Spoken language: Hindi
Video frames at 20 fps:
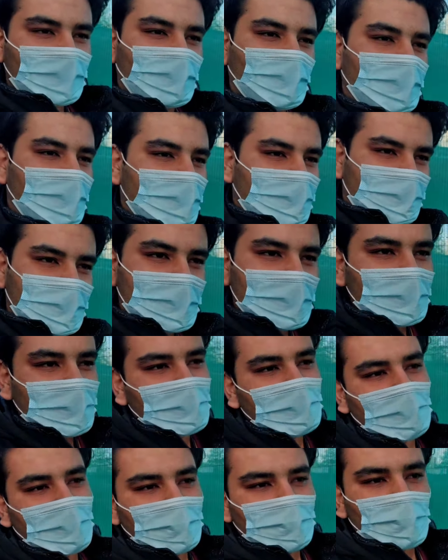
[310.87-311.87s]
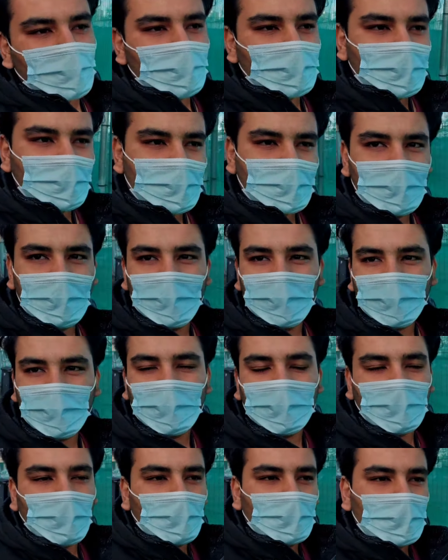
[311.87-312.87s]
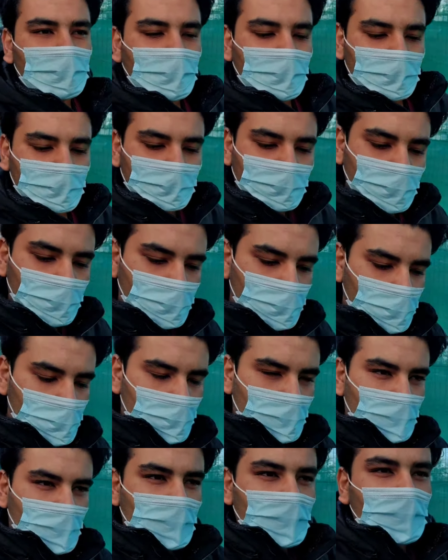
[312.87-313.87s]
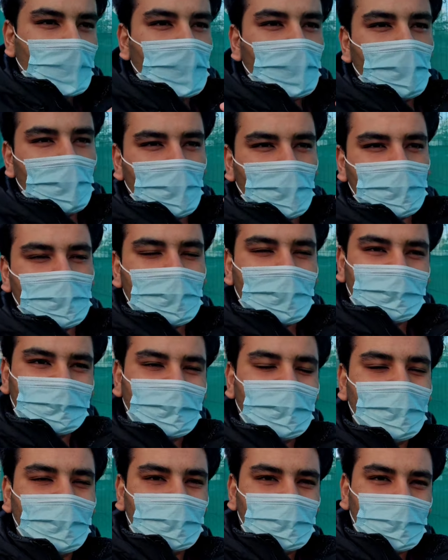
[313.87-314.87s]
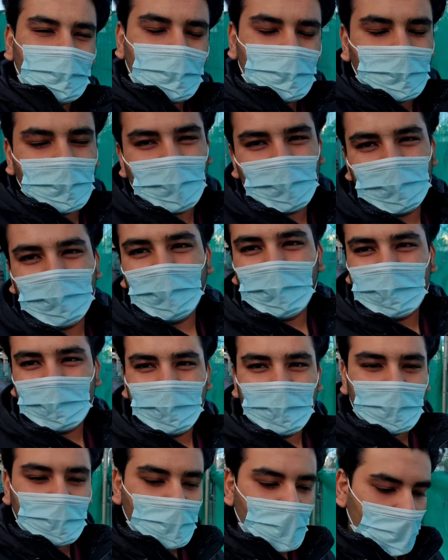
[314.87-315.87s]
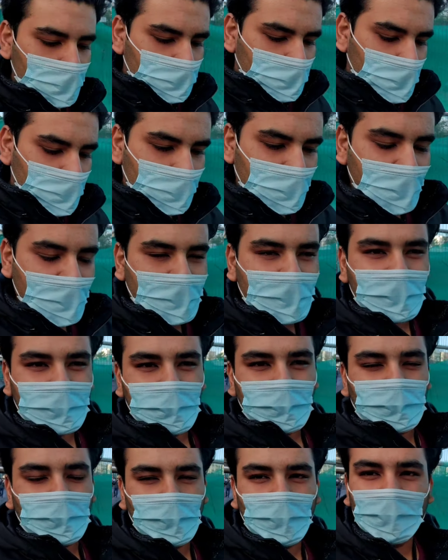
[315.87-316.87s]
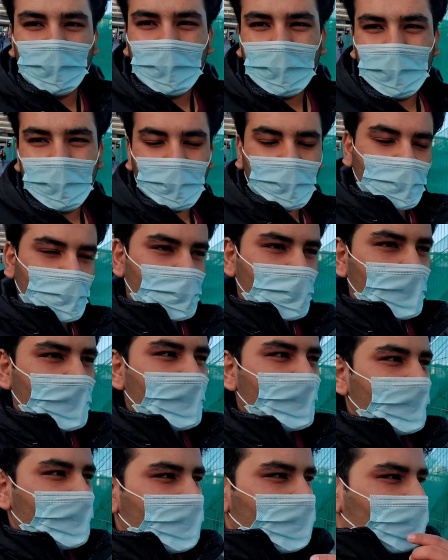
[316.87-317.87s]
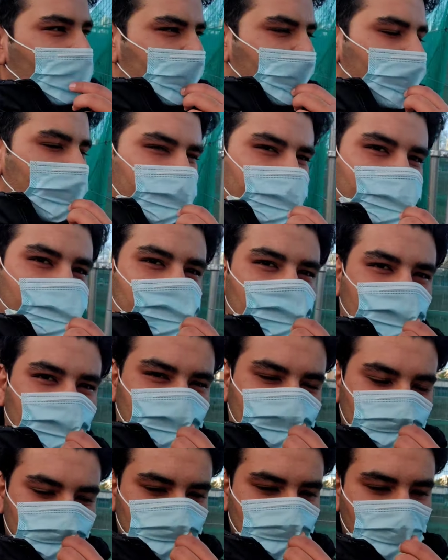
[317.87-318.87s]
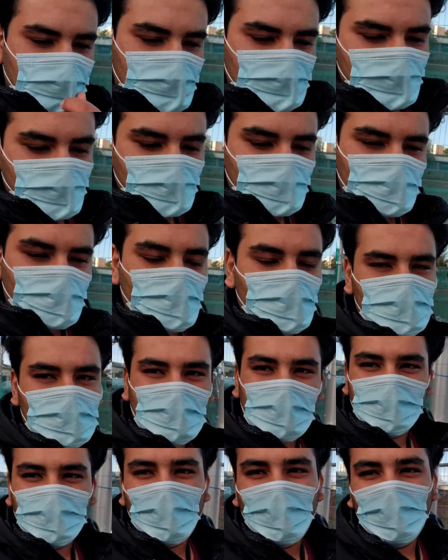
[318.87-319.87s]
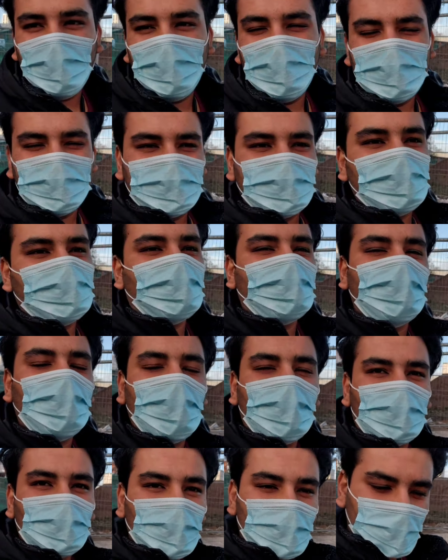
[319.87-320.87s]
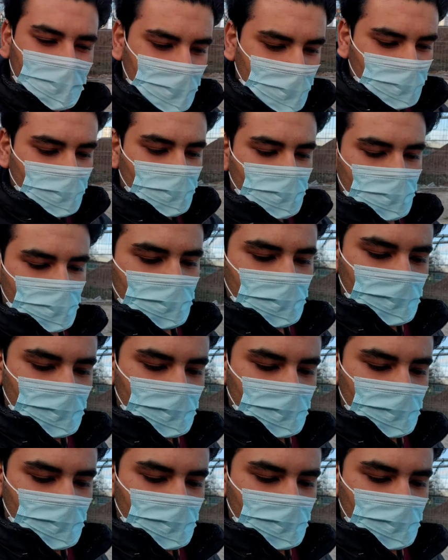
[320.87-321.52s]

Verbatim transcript: तो ऐसे ही अगर आपको बनवाना है तो आप ऑनलाइन नेशनल एक्सप्रेस बस पास लिख के आप अप्लाई कर सकते हो मैंने मतलब मैंने भी करना चाहा था तो सोचा आपको बस स्टेशन का टूर ही दे दूँ